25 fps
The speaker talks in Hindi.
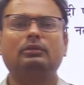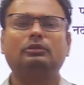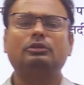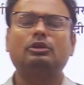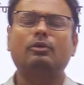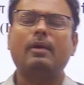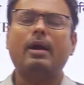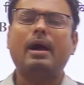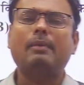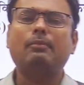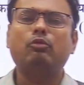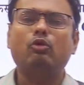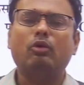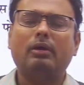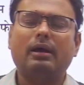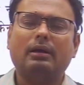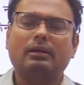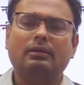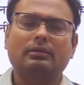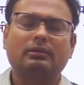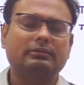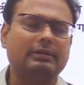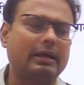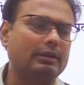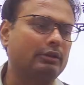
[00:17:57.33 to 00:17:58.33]
जवाब होगा
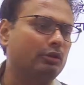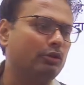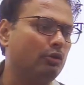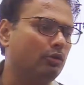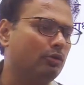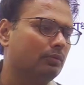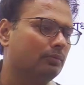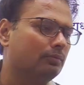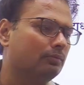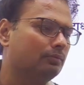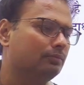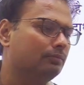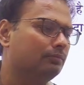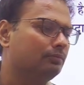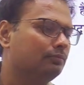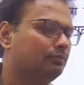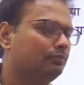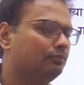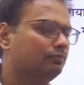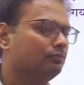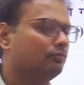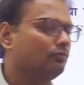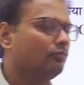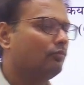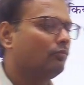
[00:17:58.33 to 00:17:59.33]
साथियों
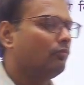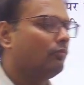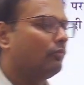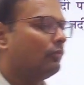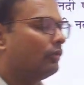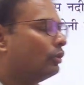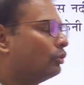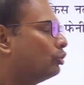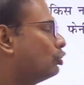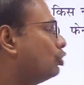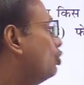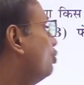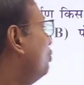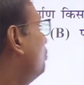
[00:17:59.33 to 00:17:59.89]
तो